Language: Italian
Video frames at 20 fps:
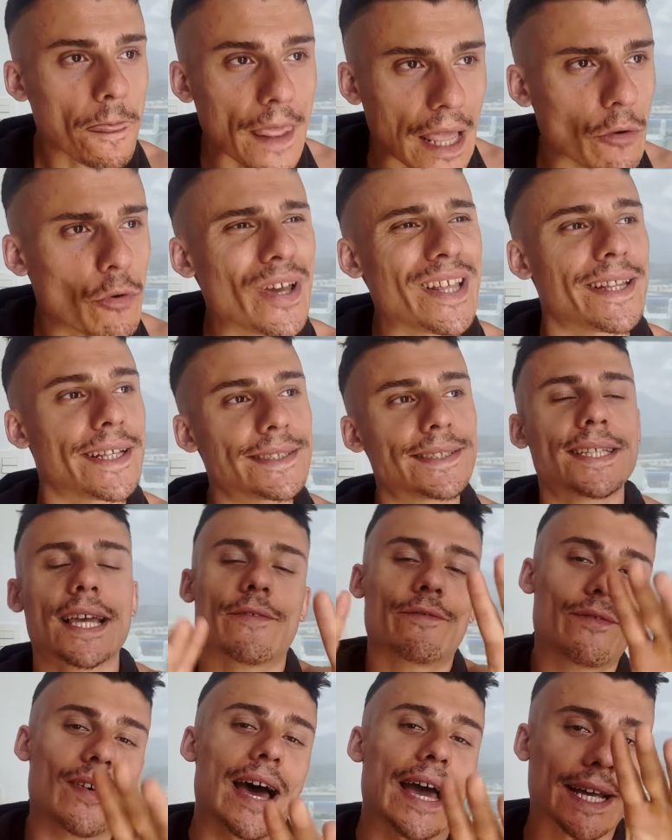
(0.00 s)
Quindi se
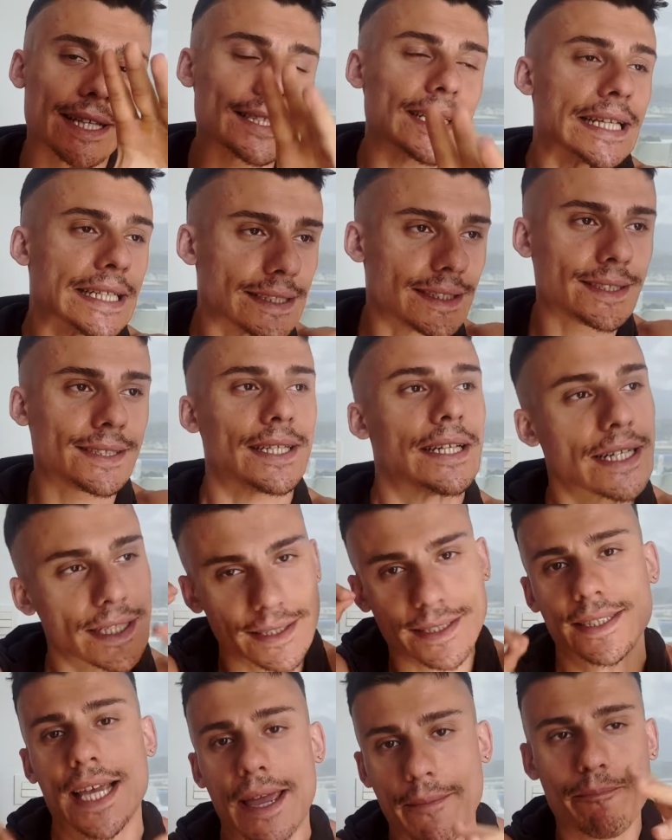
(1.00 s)
fai dissing,
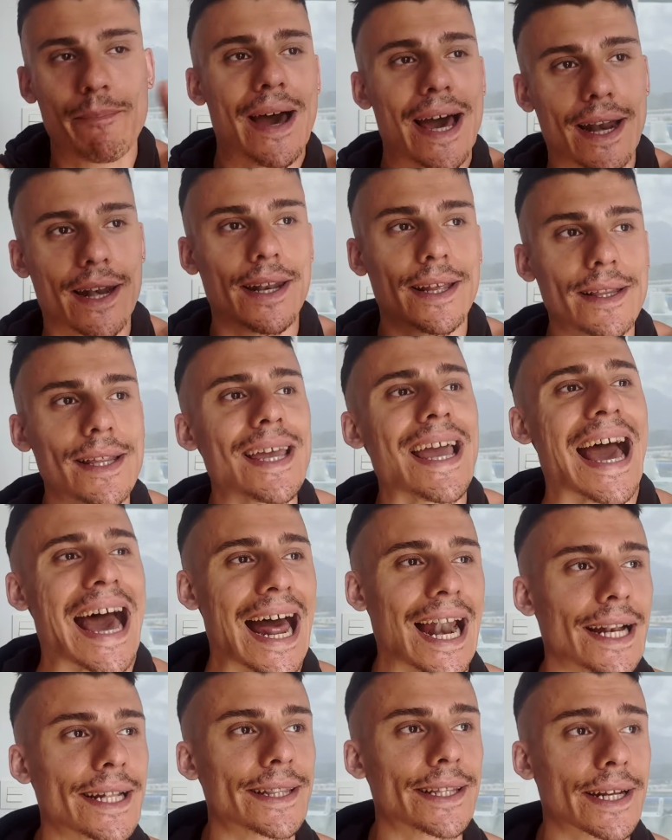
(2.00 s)
se parli di
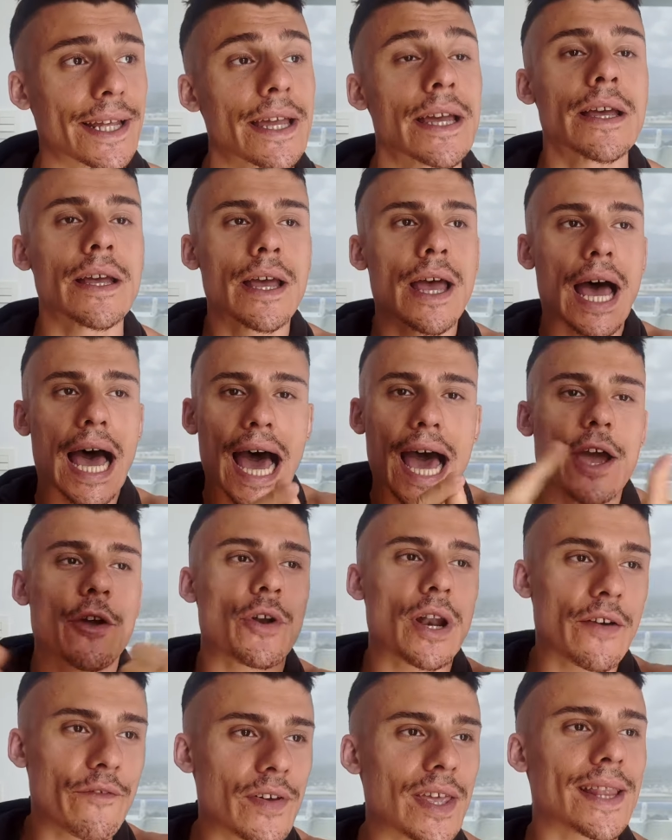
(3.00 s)
altri, hai
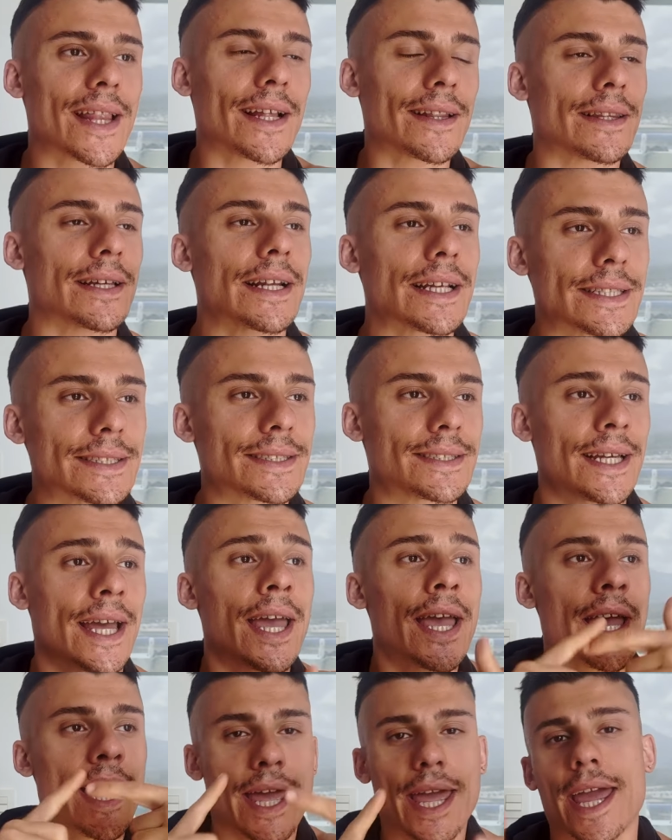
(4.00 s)
una vita triste
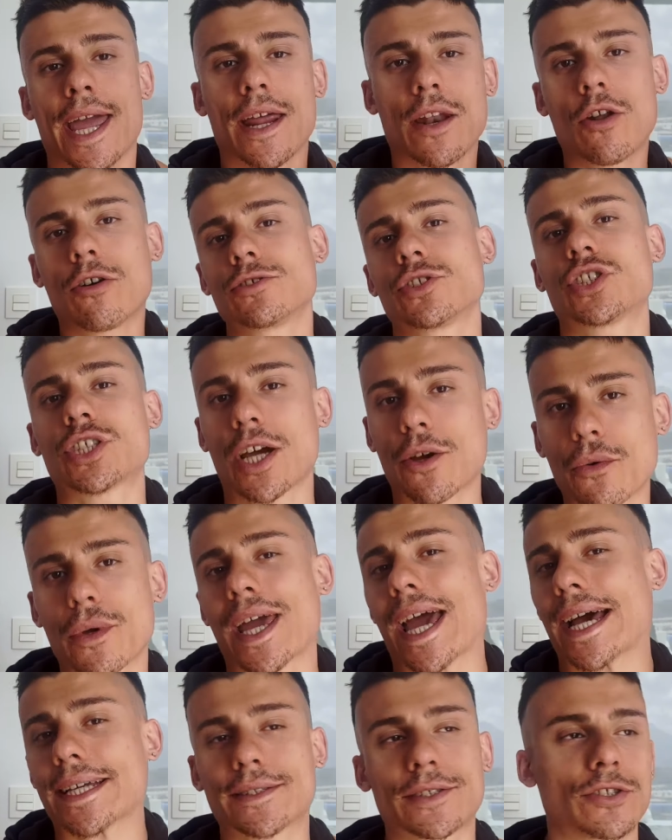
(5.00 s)
e non c'è un
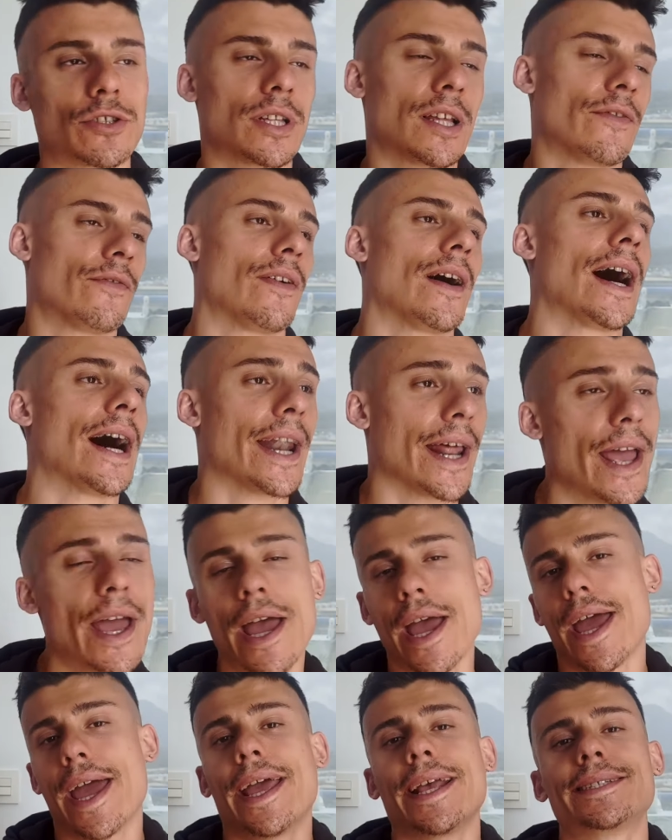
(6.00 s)
cazzo da fare.
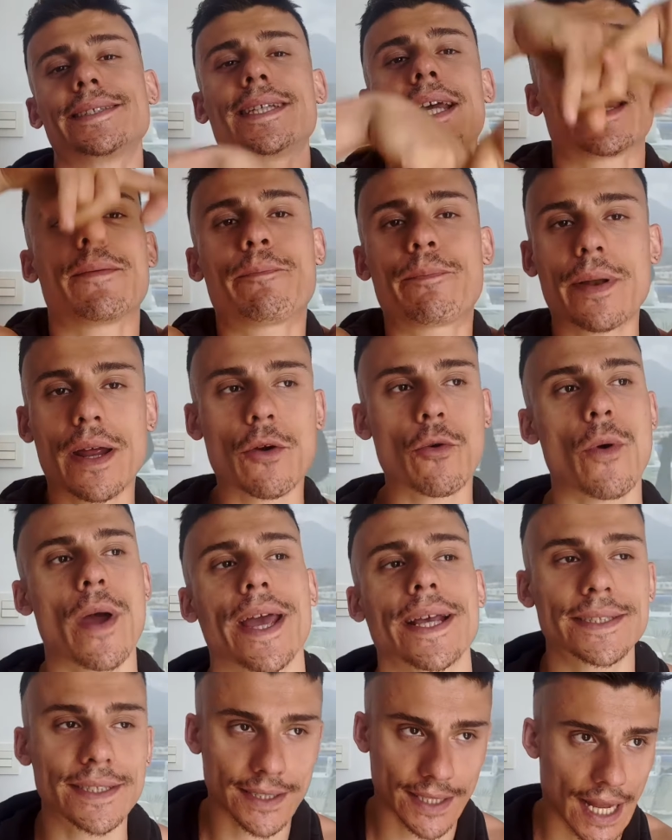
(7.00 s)
È sempre
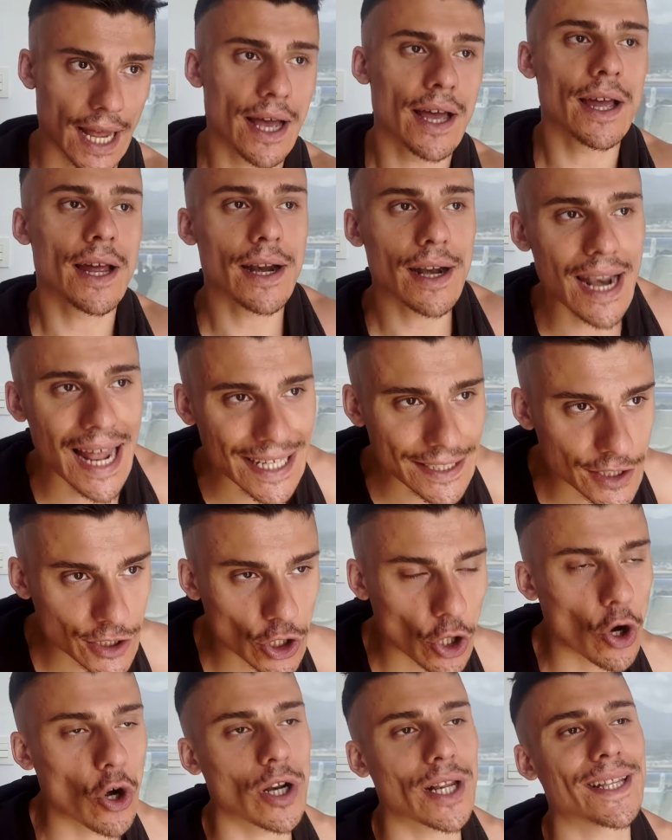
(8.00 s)
questa la
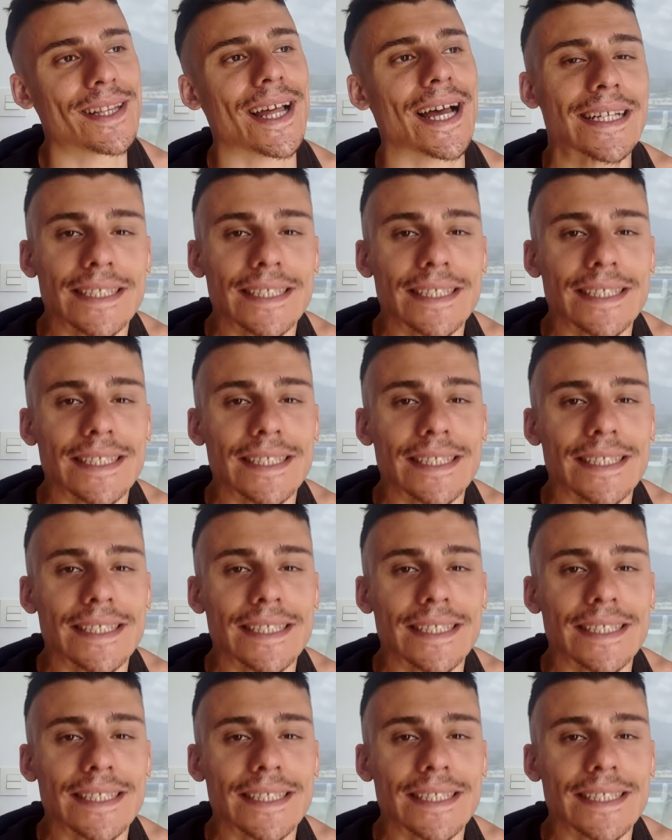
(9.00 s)
solita